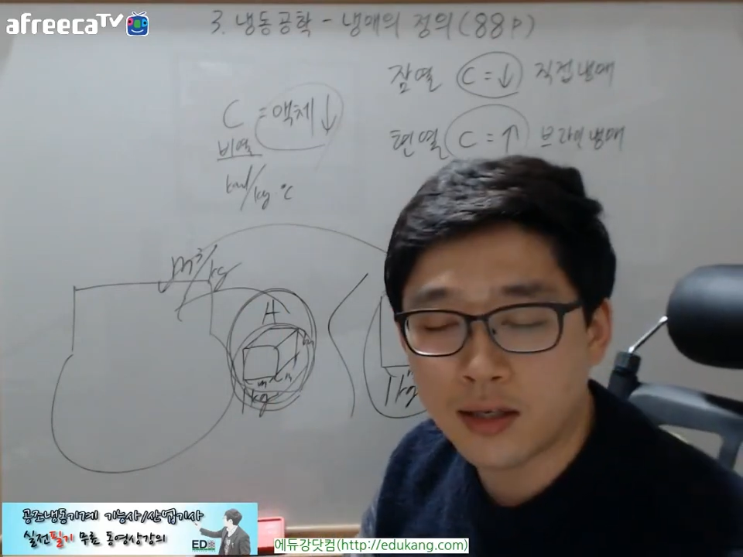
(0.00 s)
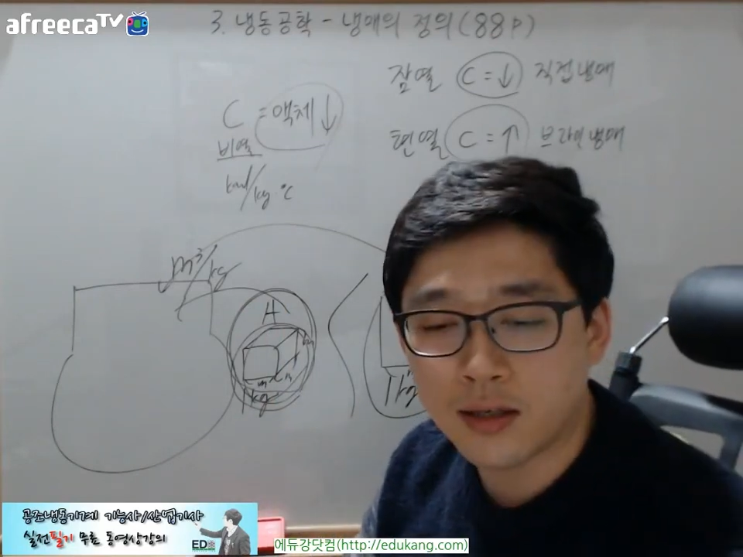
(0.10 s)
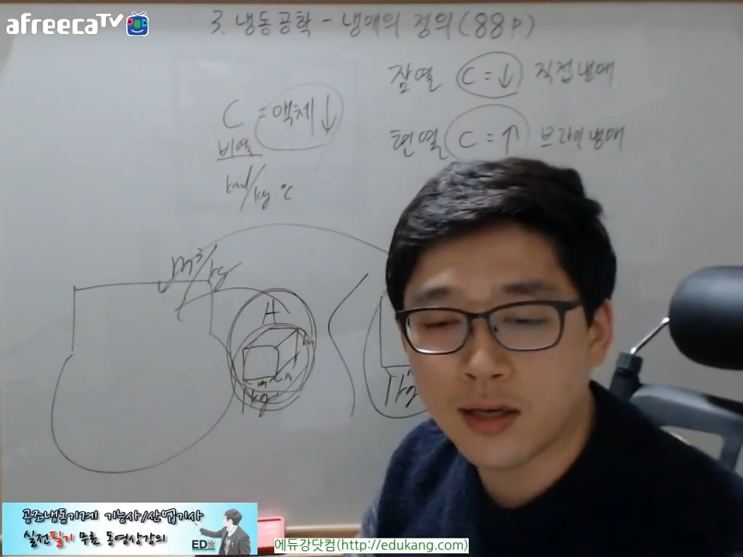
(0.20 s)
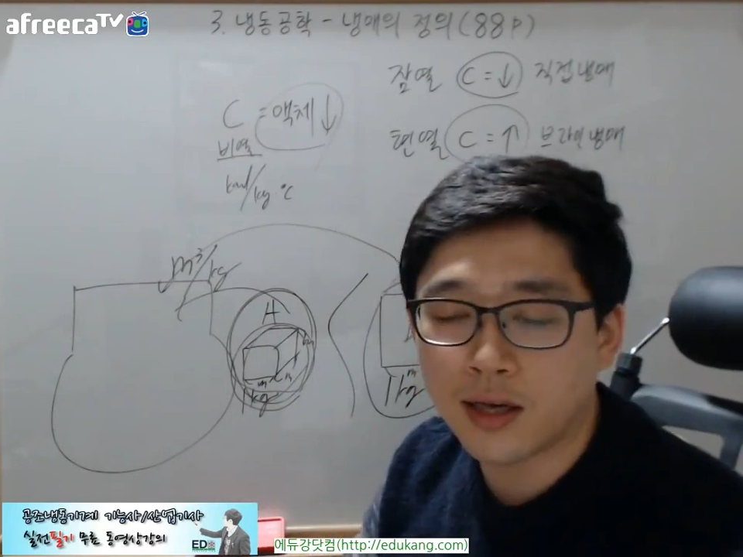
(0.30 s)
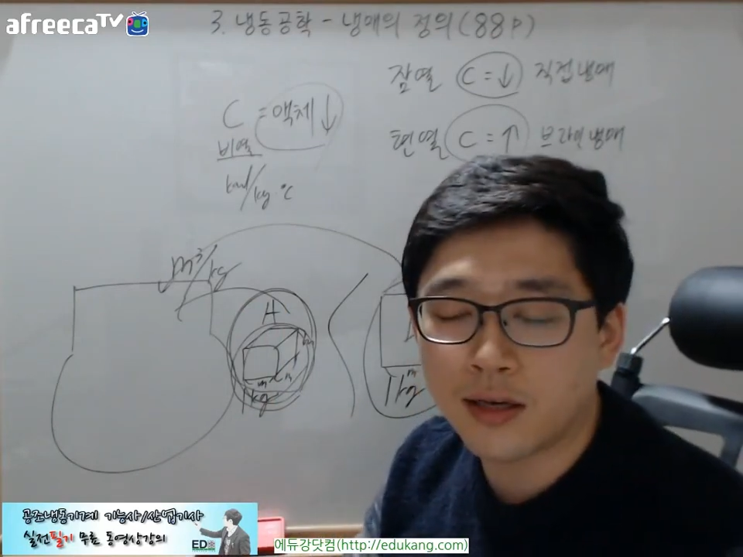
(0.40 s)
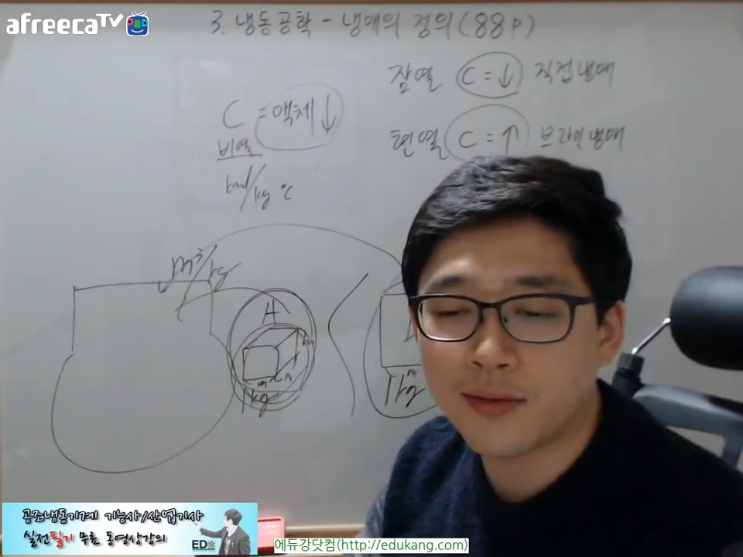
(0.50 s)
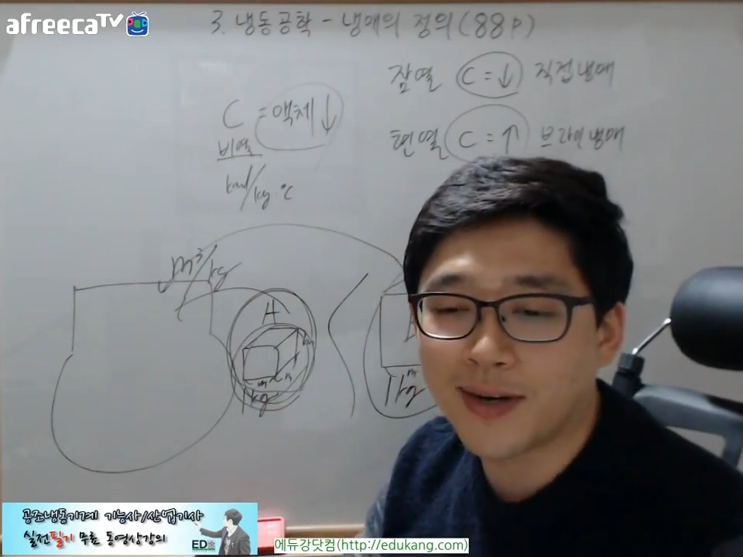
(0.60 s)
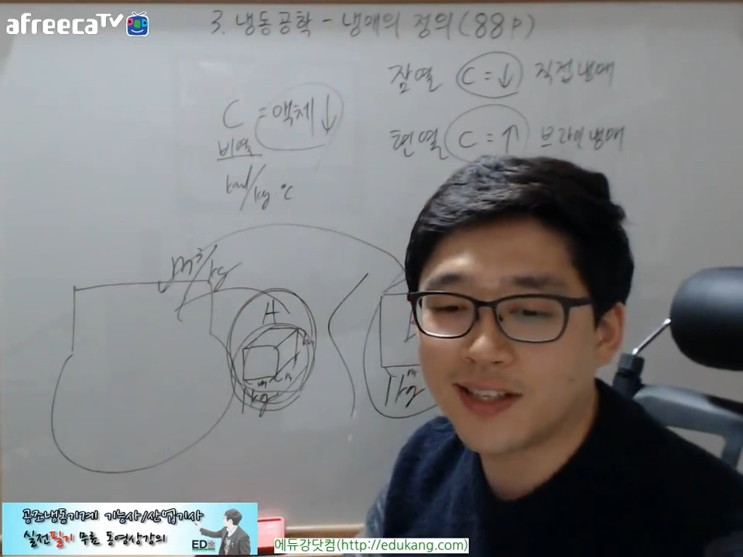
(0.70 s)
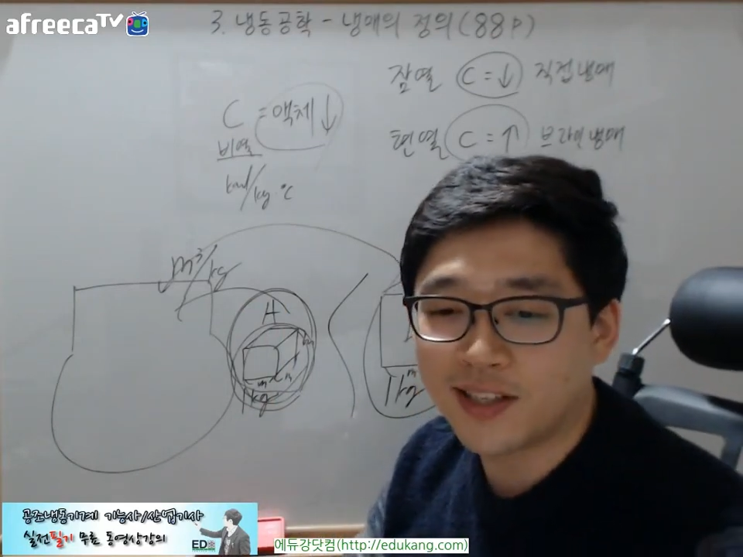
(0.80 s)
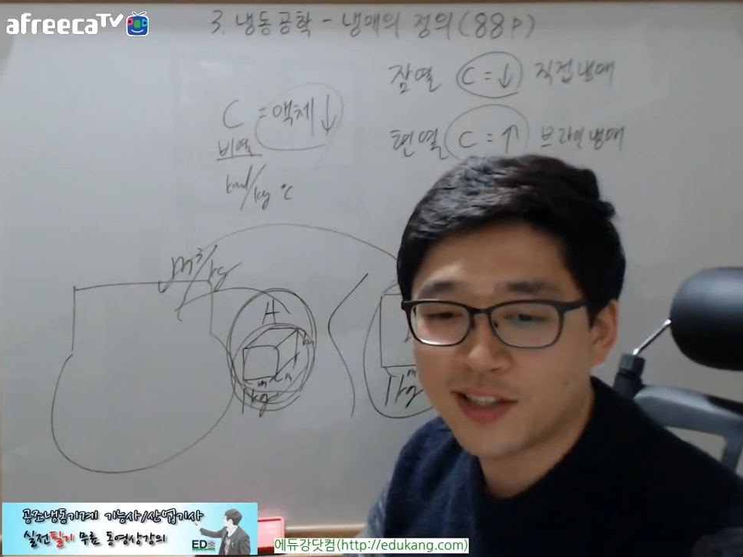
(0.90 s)
이렇게 얘기를
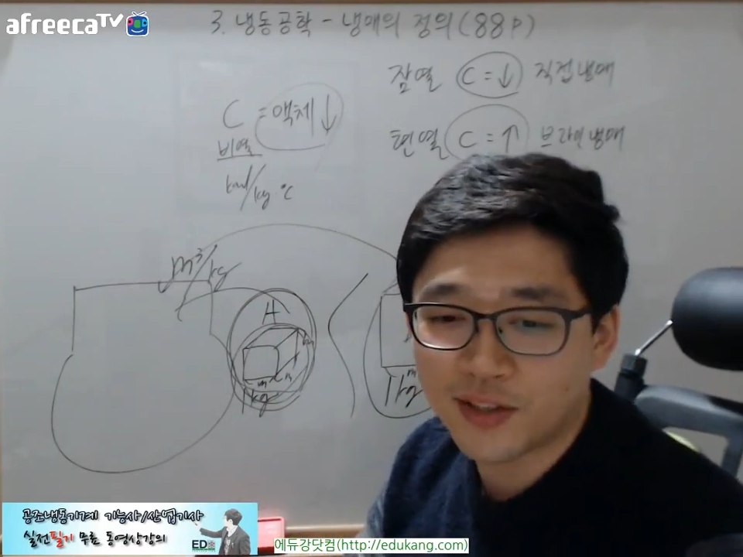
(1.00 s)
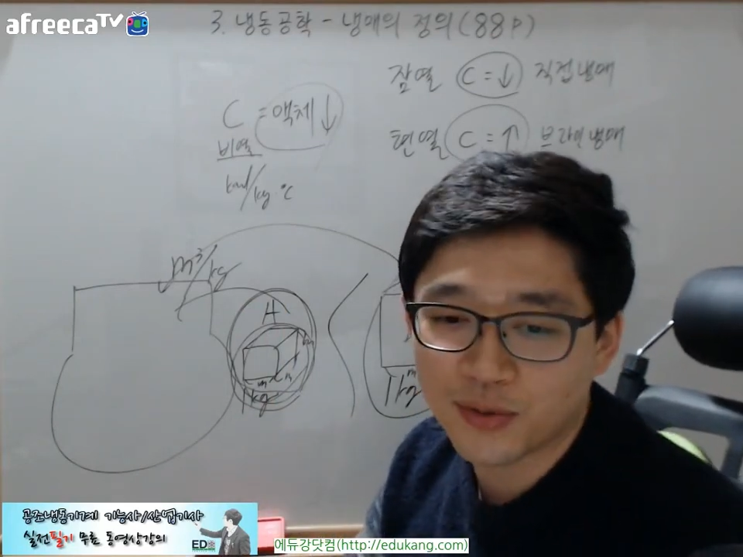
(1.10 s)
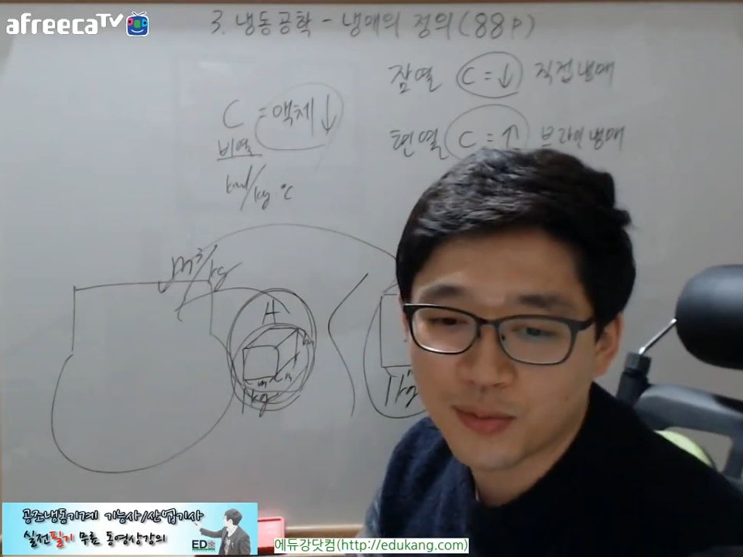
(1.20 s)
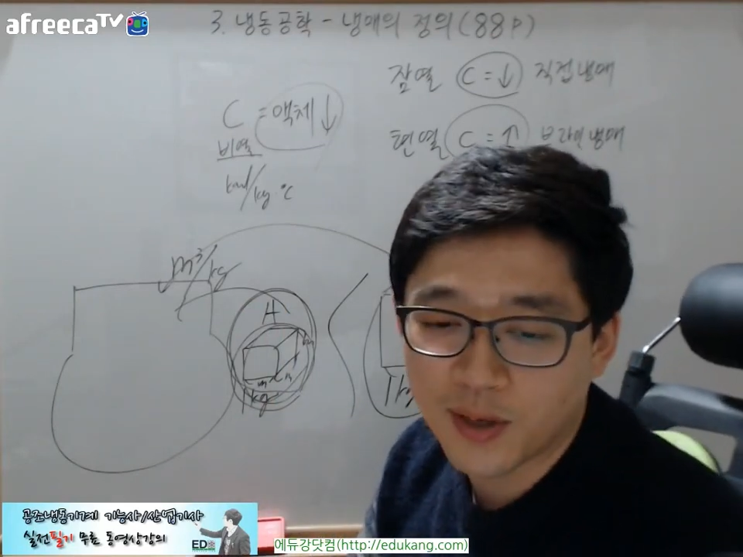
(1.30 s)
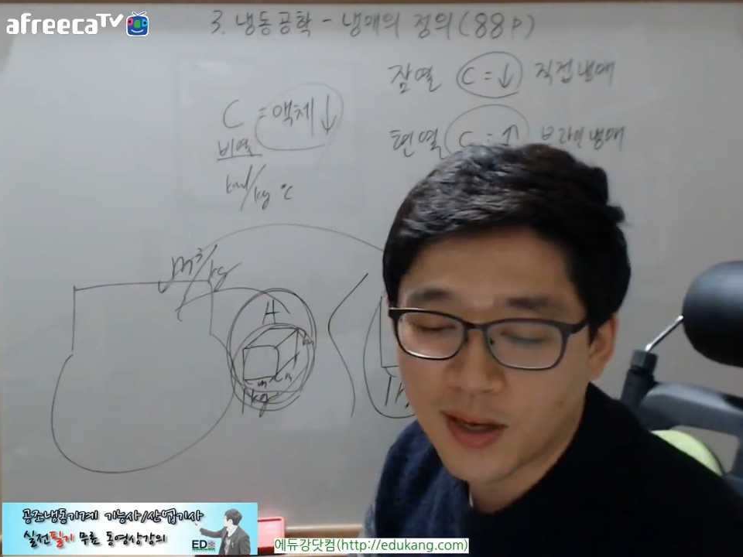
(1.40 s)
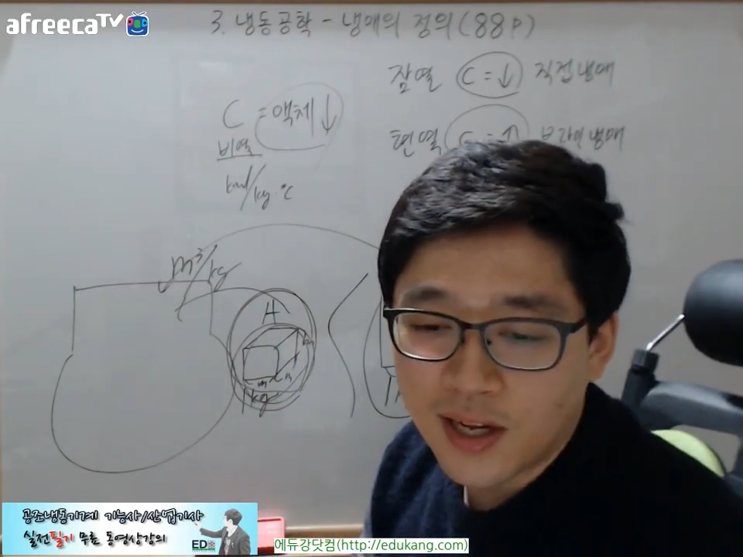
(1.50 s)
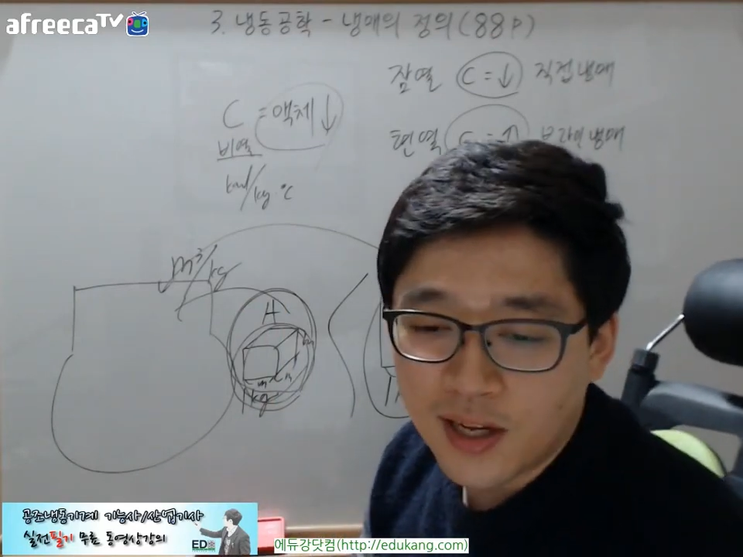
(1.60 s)
많이 하잖아요, 요즘에.